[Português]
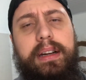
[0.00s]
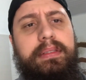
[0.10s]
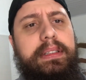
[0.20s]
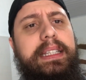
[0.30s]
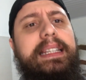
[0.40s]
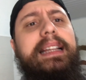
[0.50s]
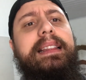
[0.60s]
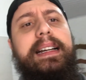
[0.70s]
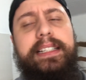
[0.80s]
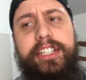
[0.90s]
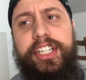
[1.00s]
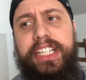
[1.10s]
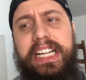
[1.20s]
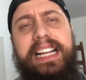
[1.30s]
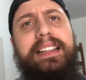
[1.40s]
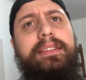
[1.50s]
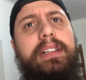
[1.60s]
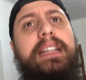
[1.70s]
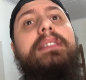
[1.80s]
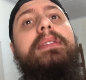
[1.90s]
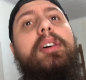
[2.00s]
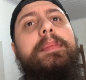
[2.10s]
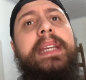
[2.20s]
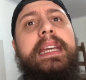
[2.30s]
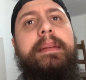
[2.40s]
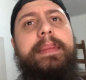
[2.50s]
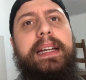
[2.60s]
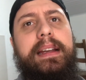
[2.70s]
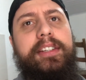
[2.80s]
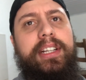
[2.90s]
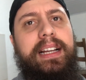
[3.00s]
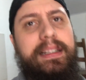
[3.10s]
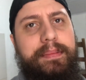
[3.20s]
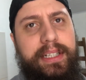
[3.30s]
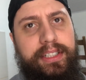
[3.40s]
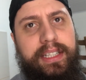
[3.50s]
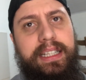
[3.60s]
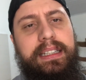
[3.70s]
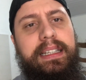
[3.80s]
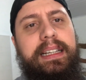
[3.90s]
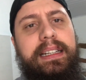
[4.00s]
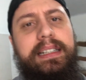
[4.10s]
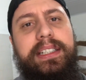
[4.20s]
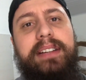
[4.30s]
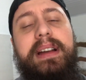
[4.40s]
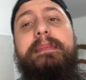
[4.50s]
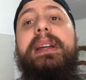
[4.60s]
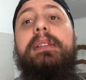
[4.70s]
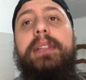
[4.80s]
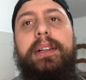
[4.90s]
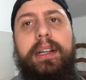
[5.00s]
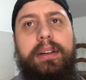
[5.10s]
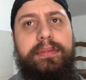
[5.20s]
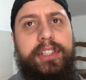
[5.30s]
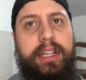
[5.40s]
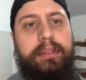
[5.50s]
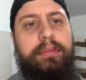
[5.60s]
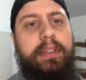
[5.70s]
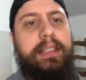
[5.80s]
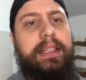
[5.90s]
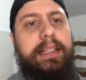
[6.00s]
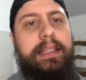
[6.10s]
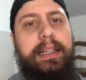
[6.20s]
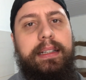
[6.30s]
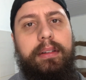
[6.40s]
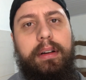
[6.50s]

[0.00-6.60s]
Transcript: Cara, vou ter que ir atrás de escada. Vou lá no Valmir, pegar a escada emprestada dele, ele já vai perguntar o que, que eu fiz com a furadeira dele.